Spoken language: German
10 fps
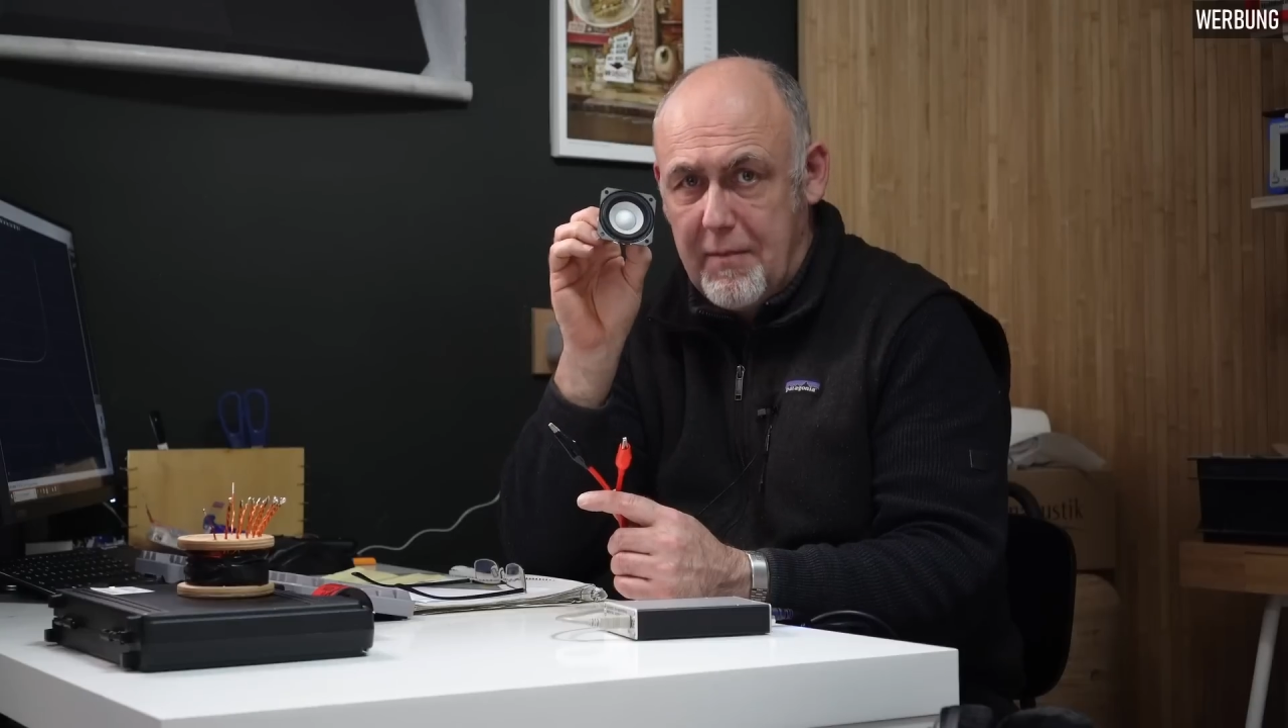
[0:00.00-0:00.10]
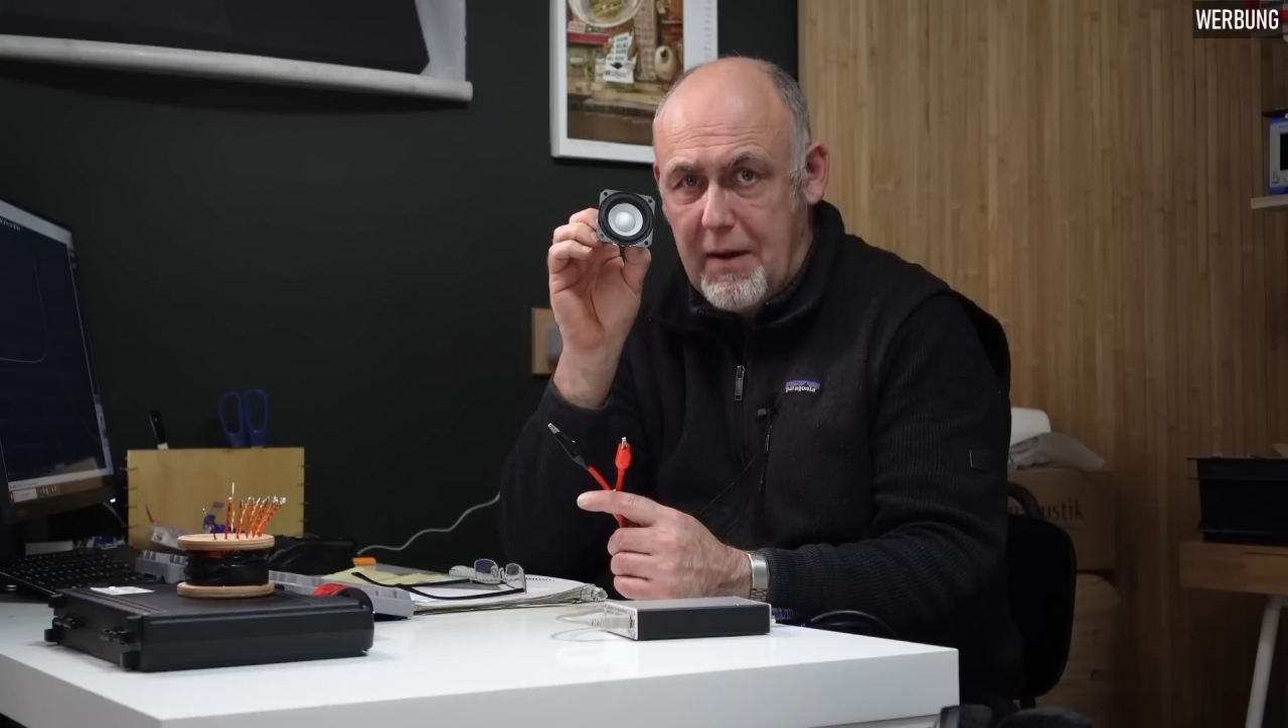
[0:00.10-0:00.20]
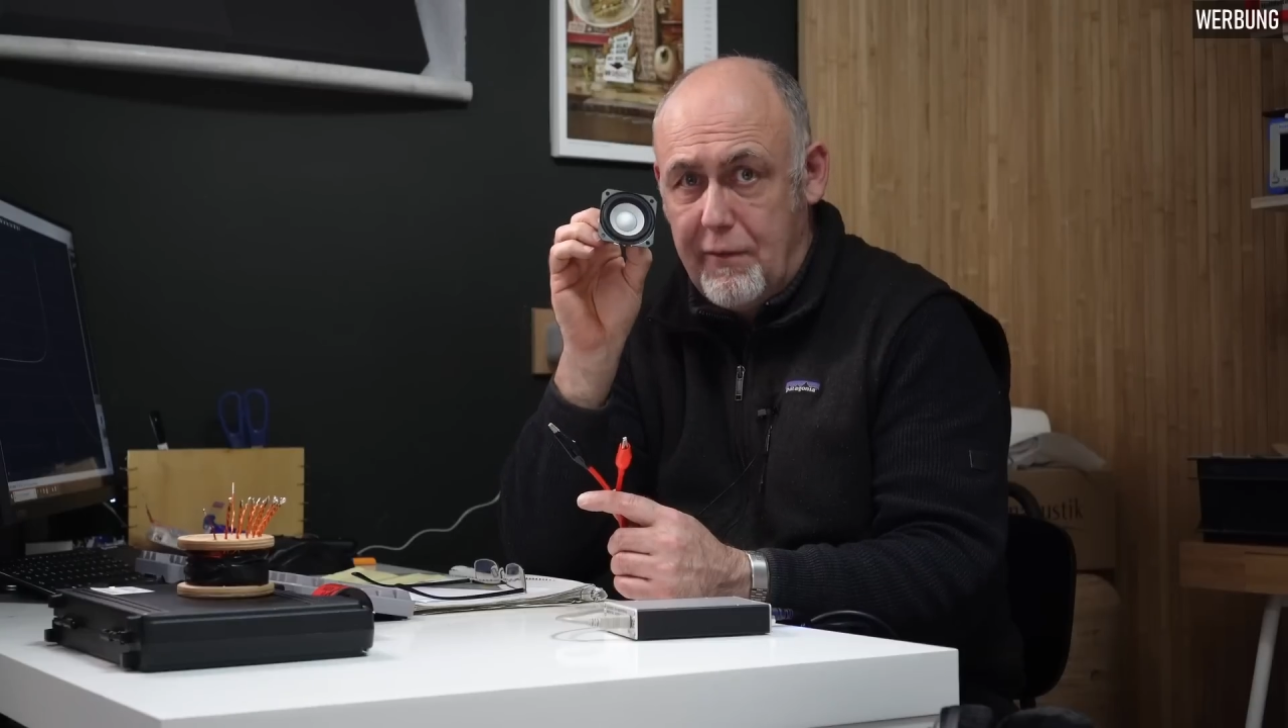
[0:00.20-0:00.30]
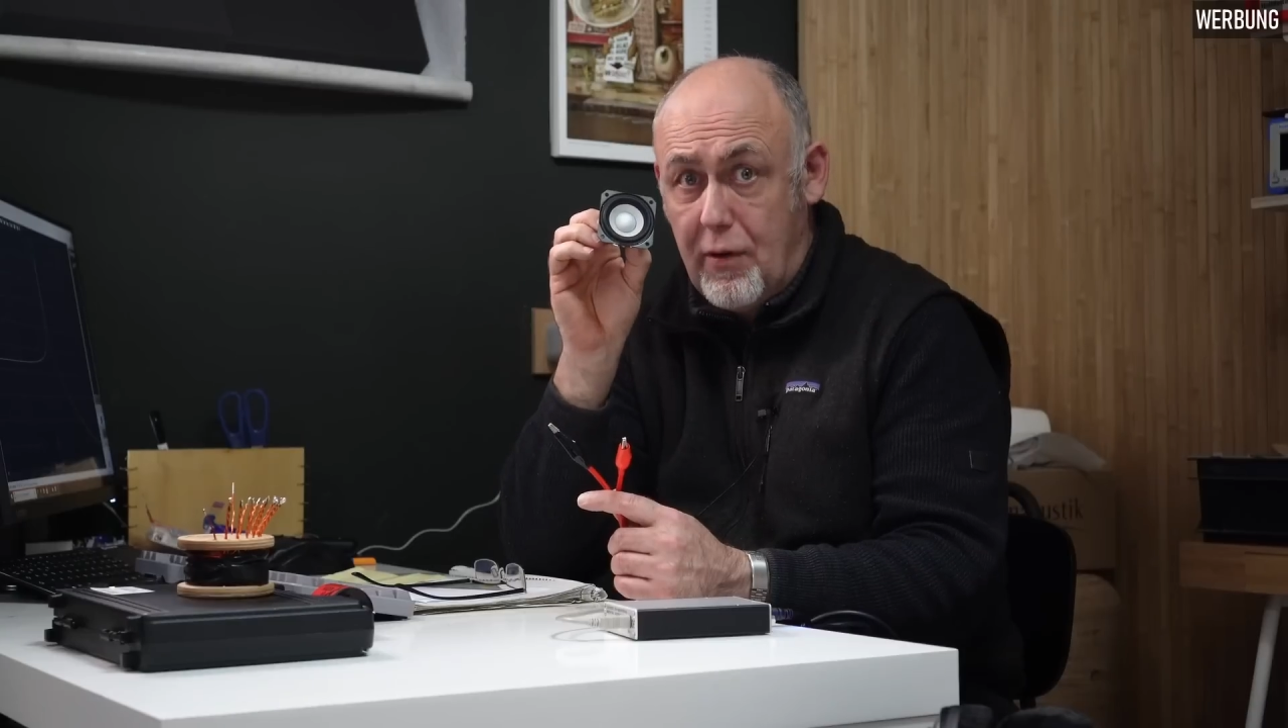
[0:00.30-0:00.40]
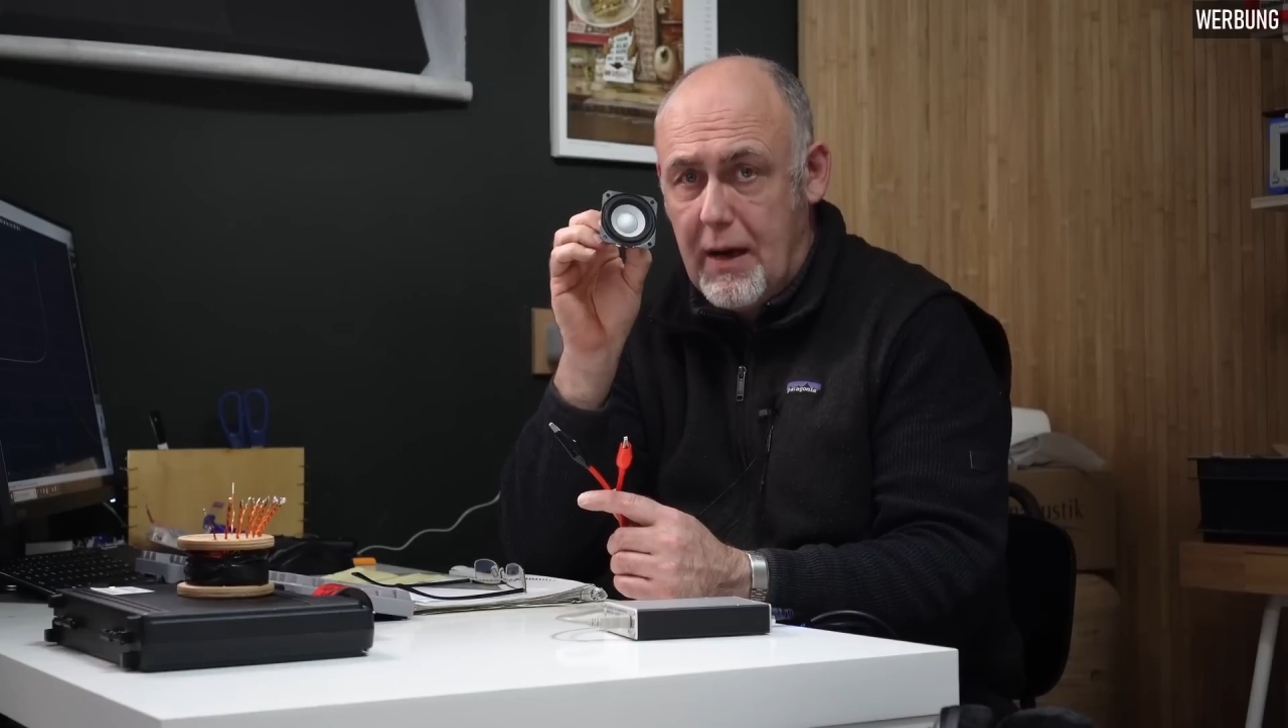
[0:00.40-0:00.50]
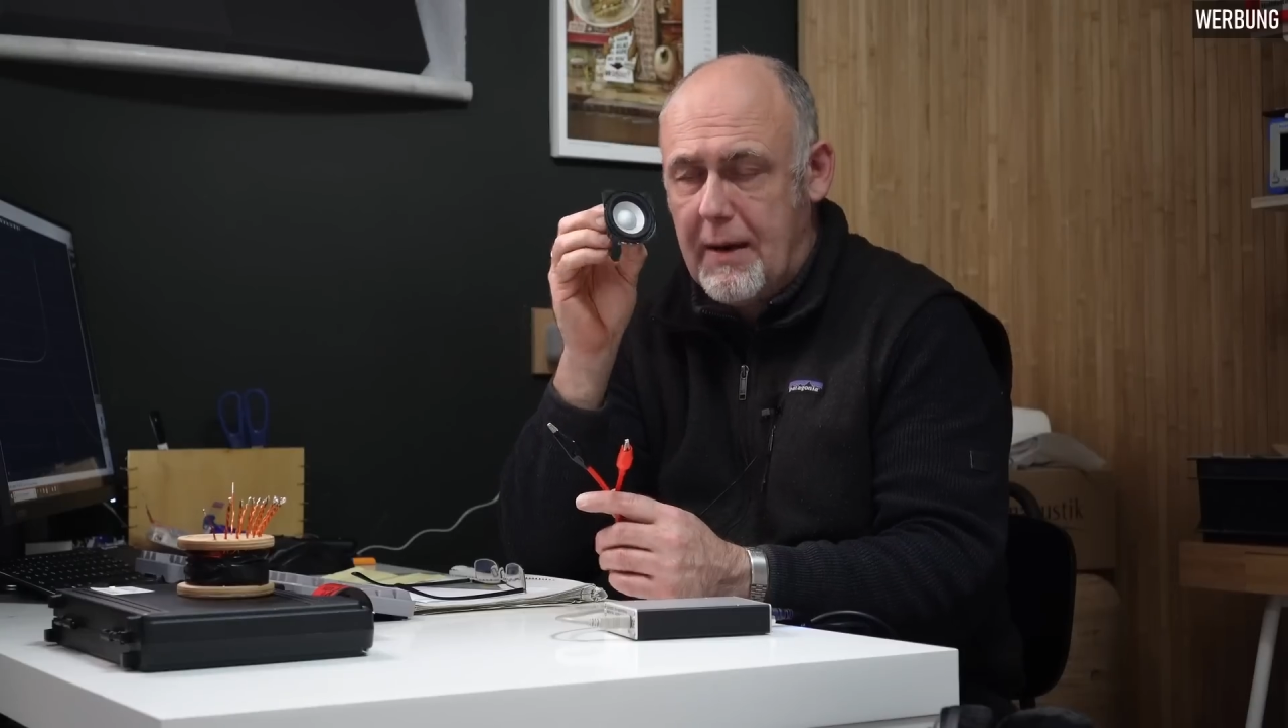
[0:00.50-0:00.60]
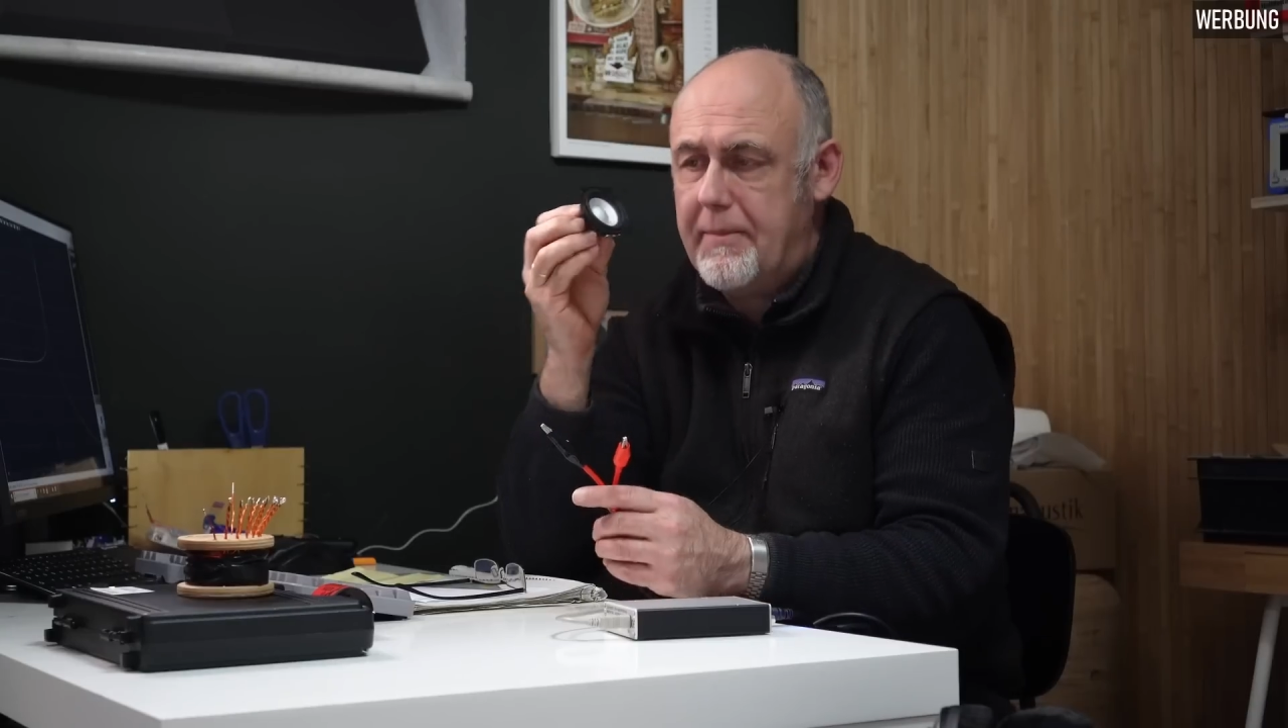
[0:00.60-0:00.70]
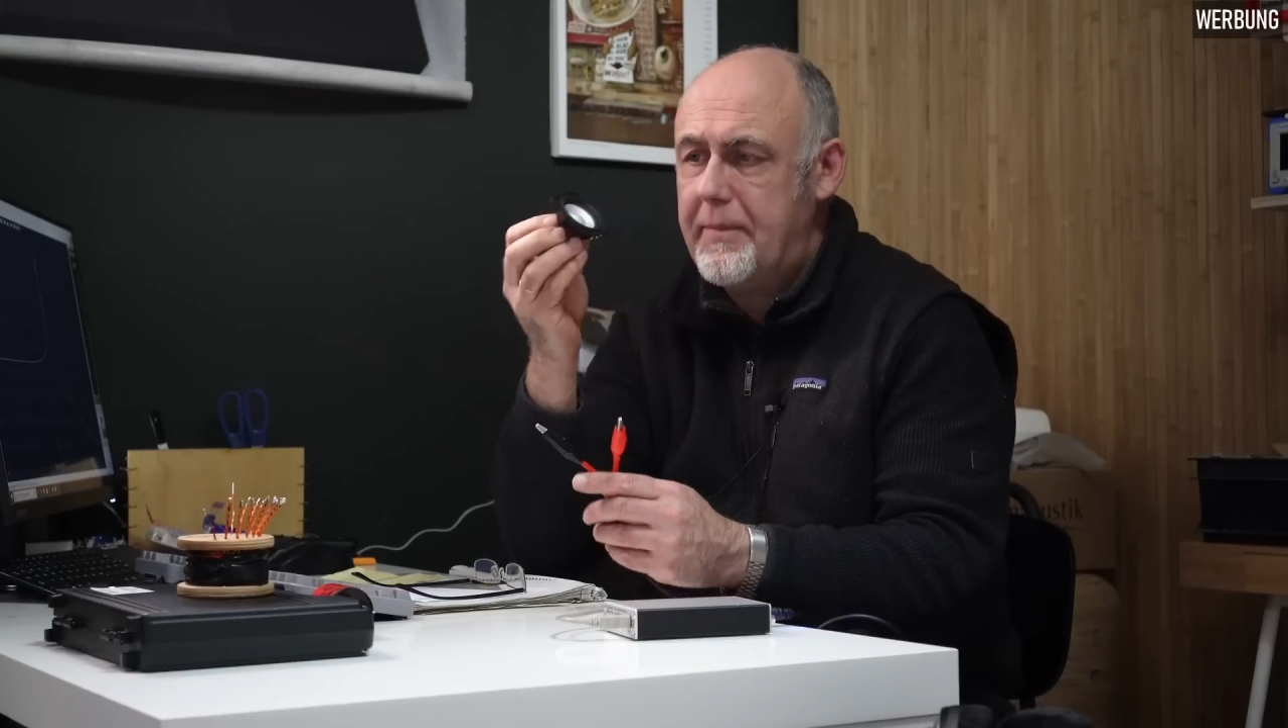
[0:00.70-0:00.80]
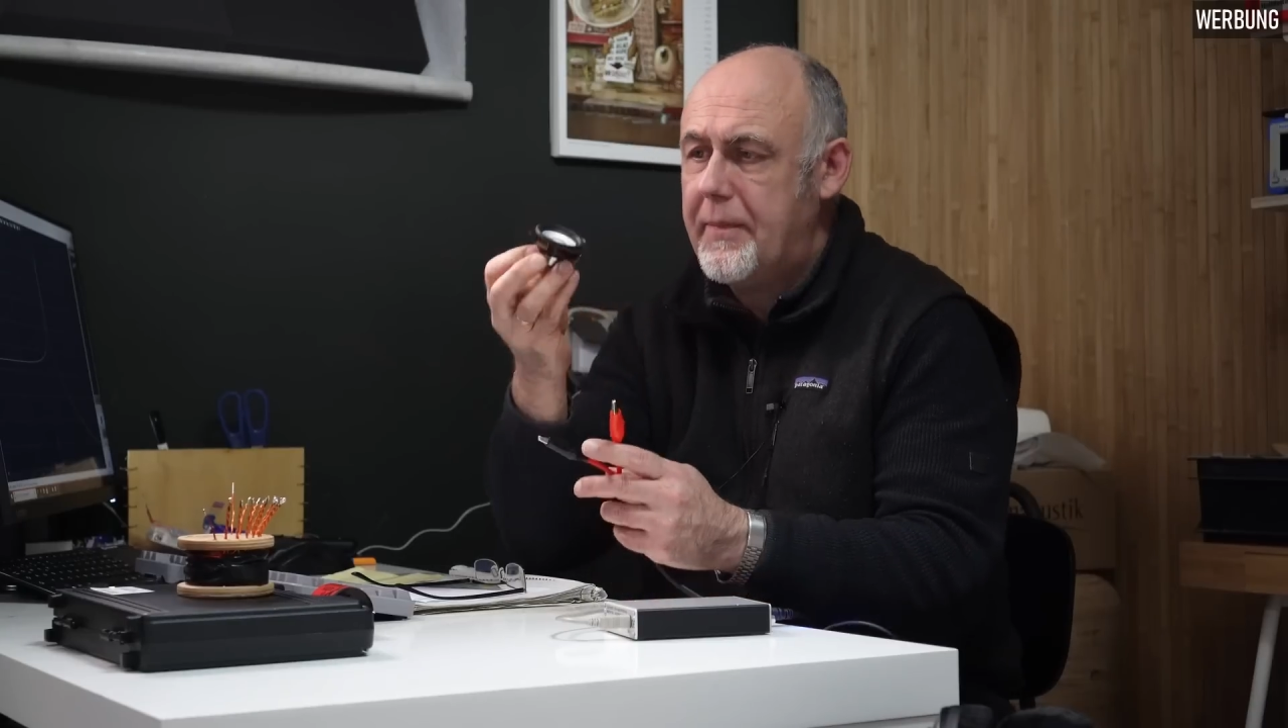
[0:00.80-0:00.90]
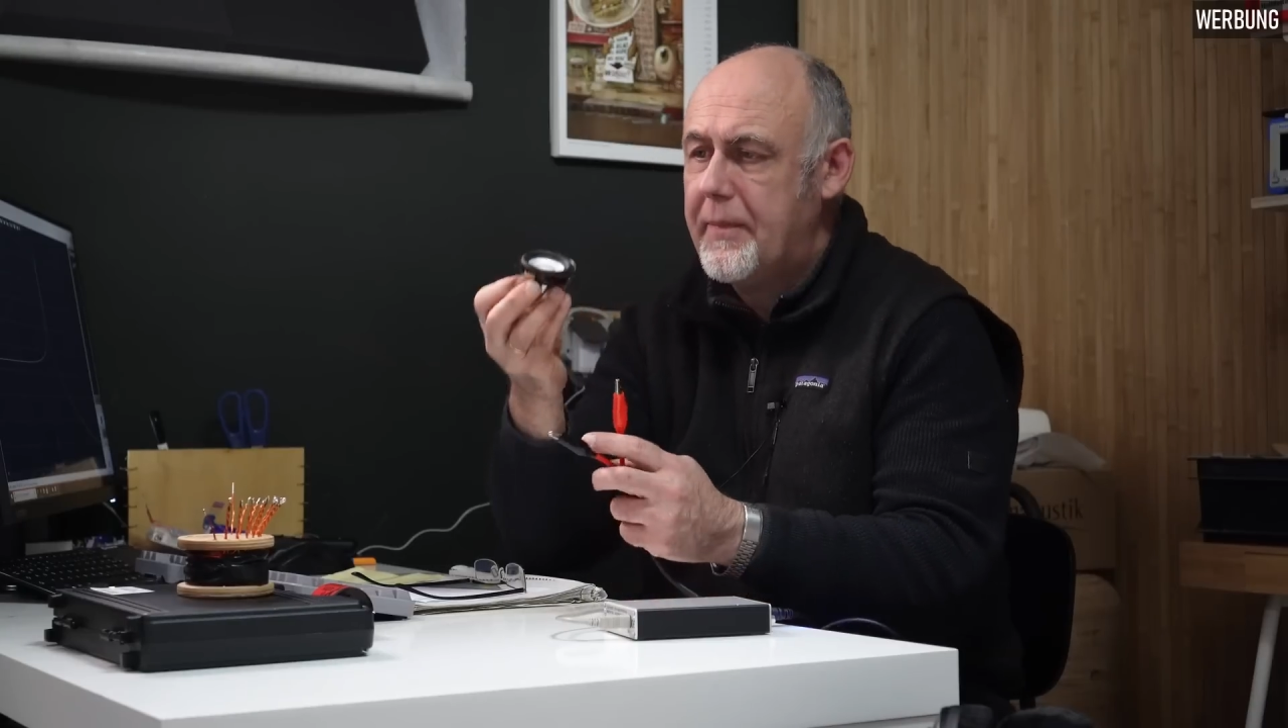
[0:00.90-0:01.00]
mal vorhaben.